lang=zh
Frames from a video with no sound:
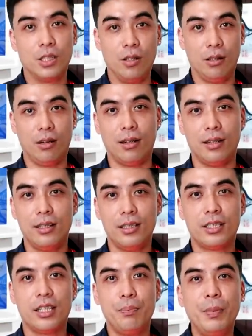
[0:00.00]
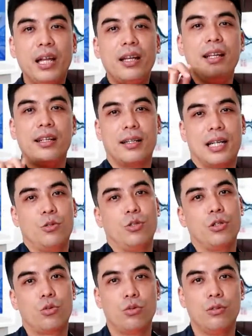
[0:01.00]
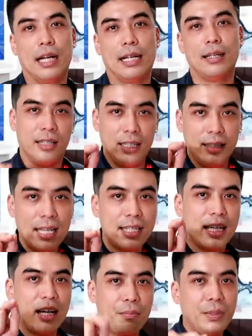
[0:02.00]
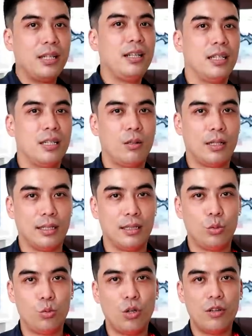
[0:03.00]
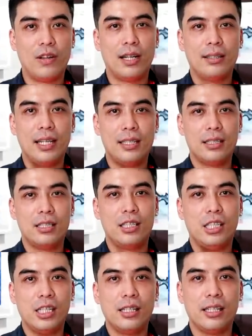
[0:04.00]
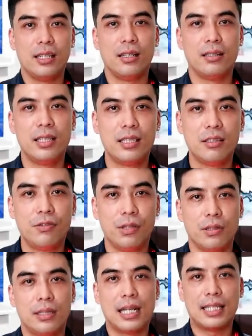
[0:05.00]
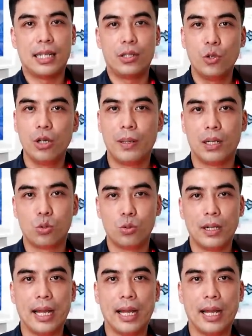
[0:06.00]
时候哈。这个命令的感觉就出来。你一旦想要命令的话呢，对方那只心里哈，那只粉红大象又会跑出